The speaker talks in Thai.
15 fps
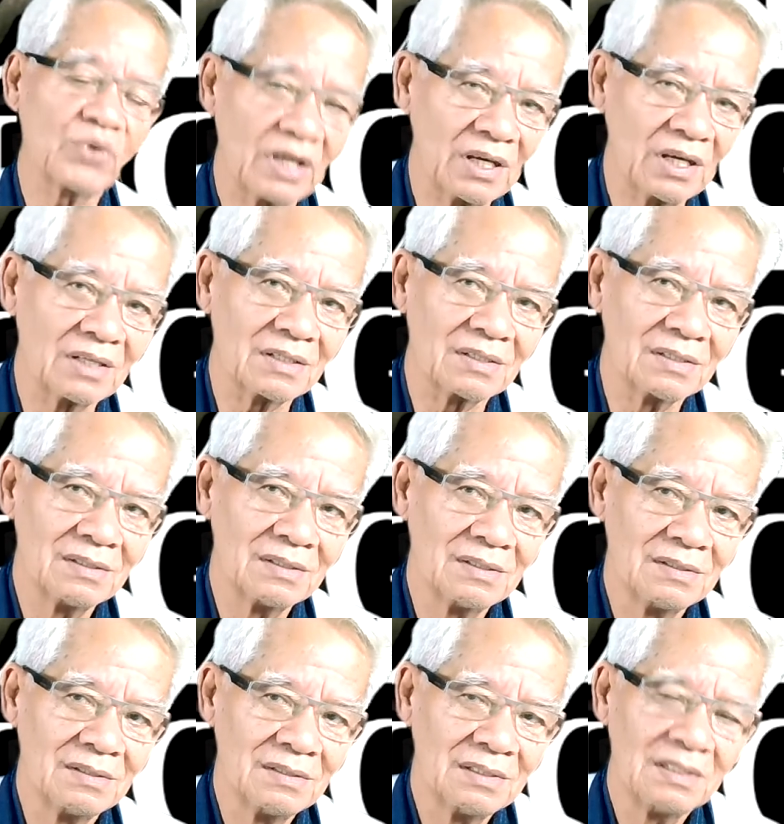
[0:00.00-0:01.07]
วเอง
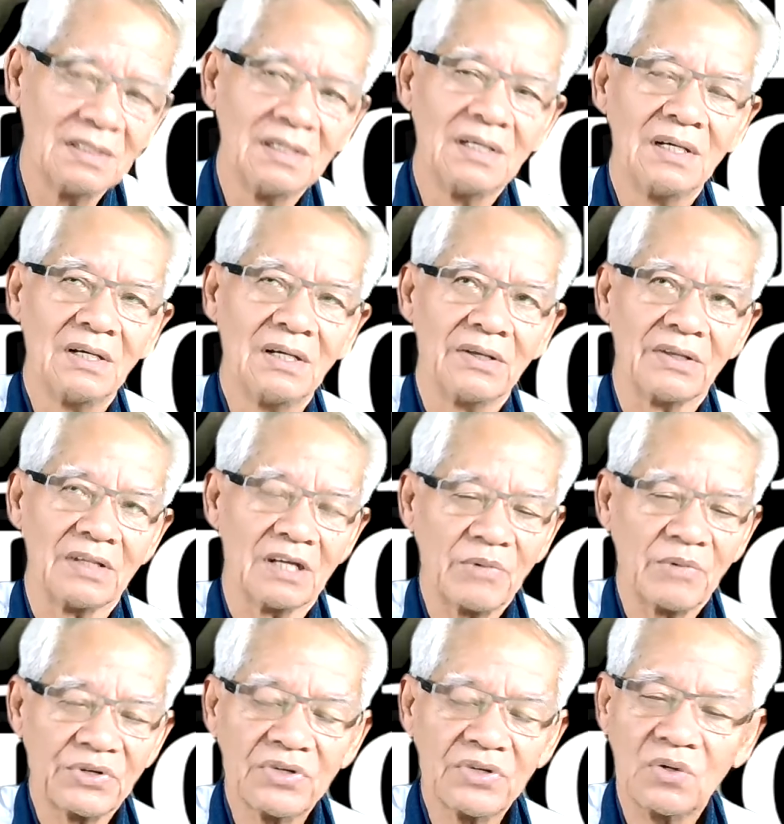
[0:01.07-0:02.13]
อย่า
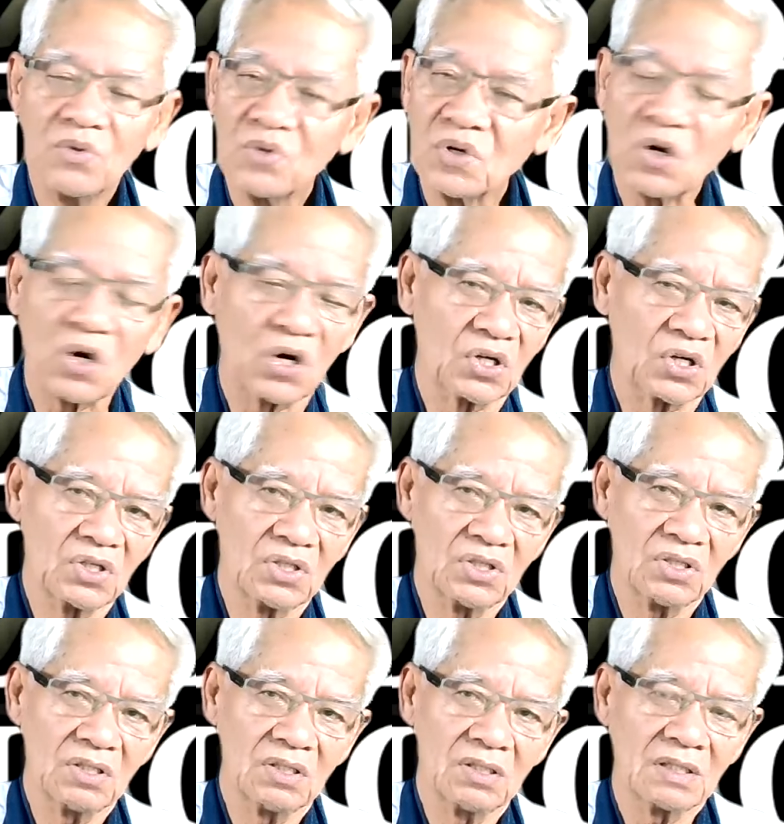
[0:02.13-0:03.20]
มาเชื่อลุงหงอก
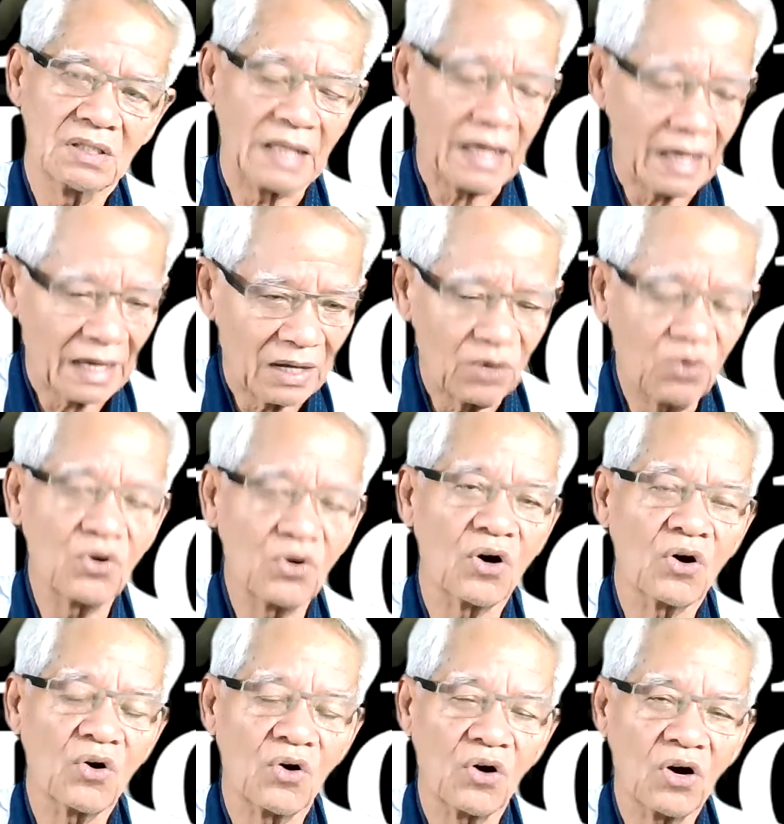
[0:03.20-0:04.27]
แต่ลุงหงอ
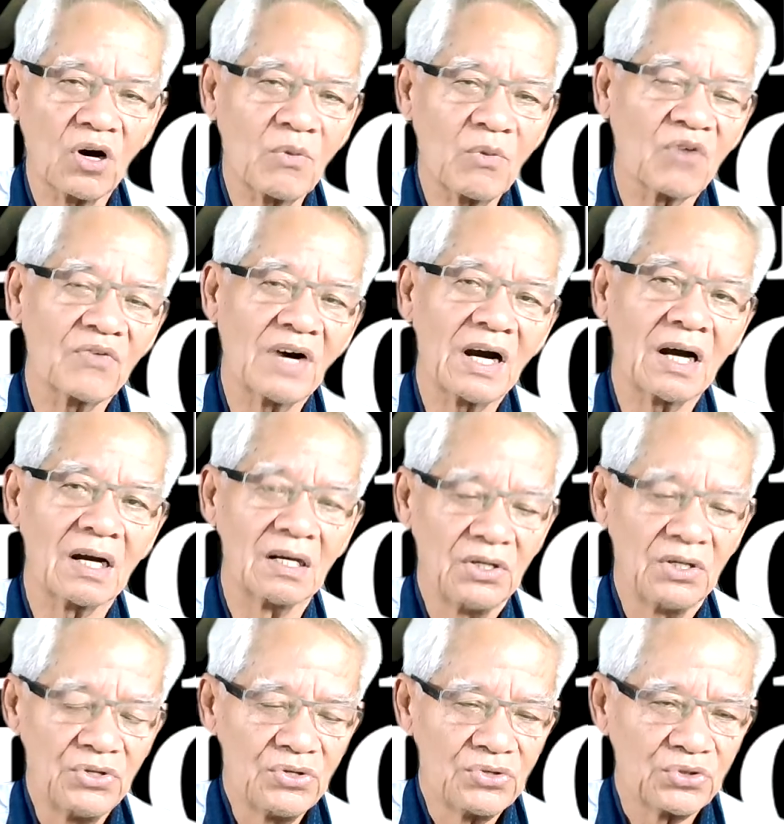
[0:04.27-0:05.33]
กขอบอกว่า
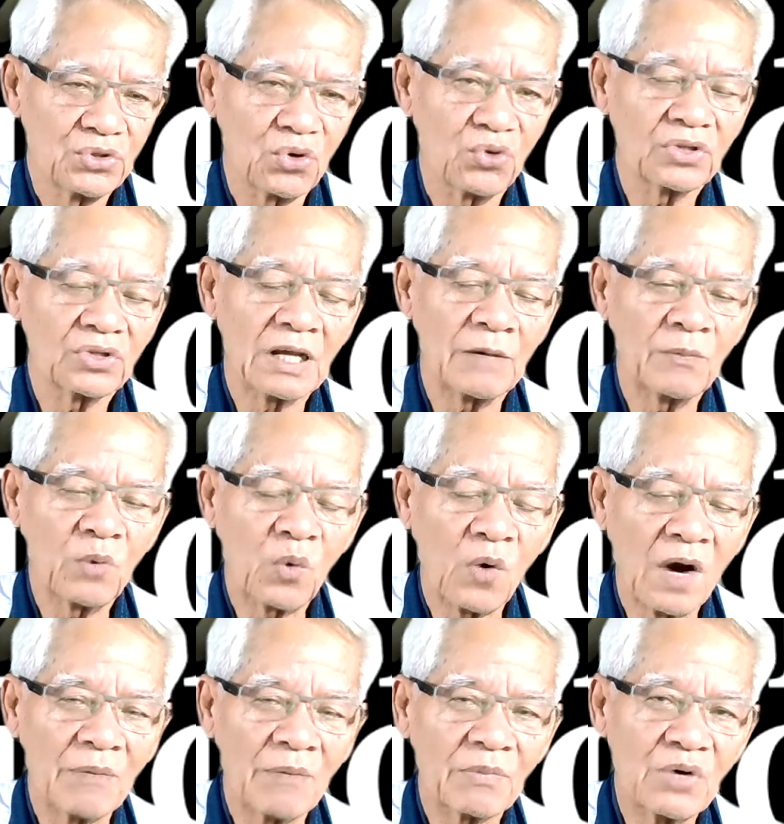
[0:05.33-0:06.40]
จงทำค
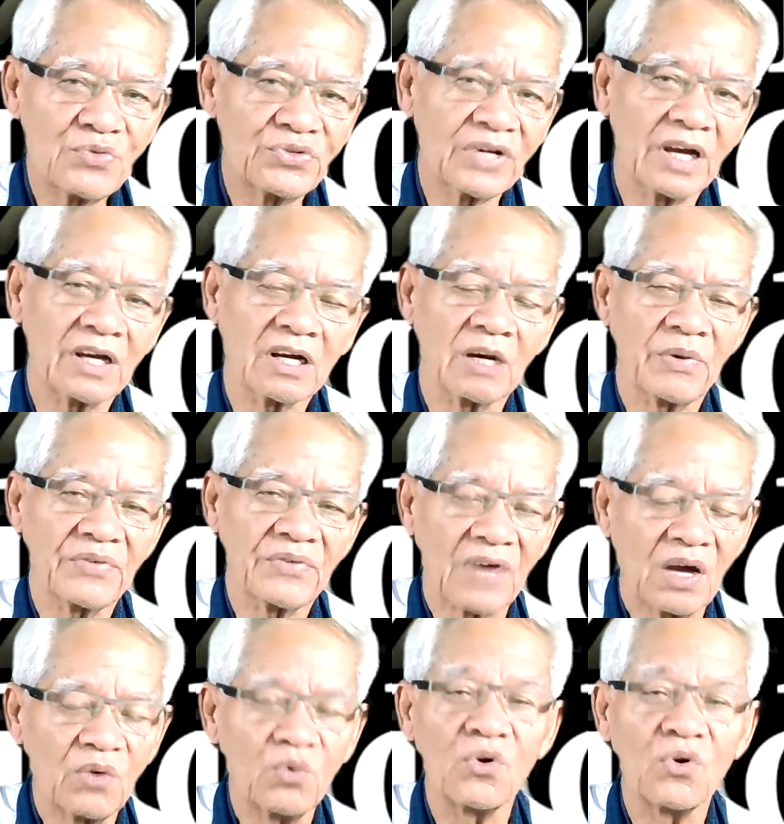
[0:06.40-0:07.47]
วามเข้าใจกับภา
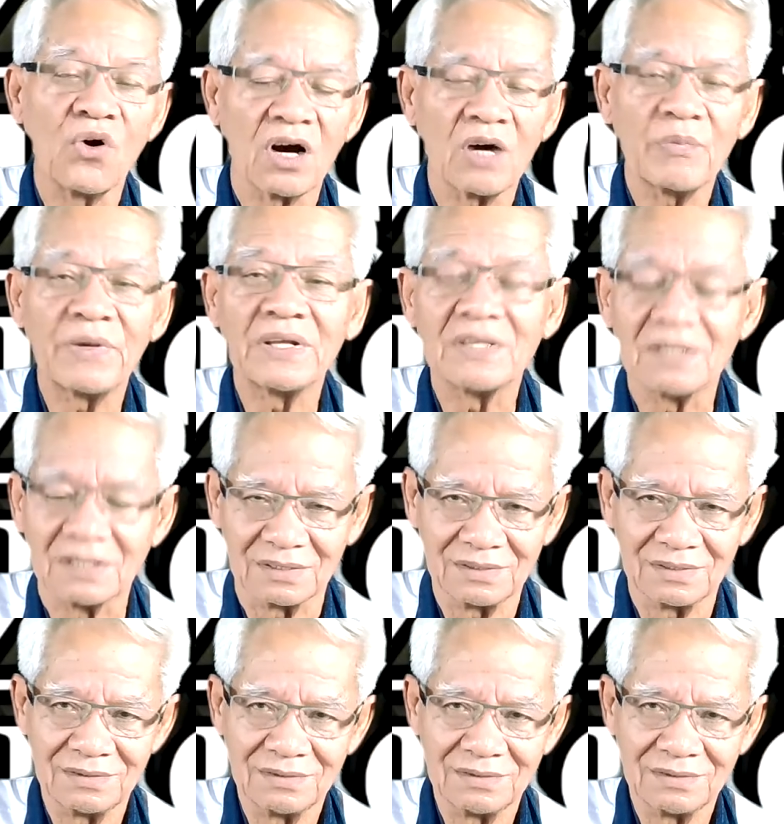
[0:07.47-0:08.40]
ษาลุงหงอกเข้าไปเถอะ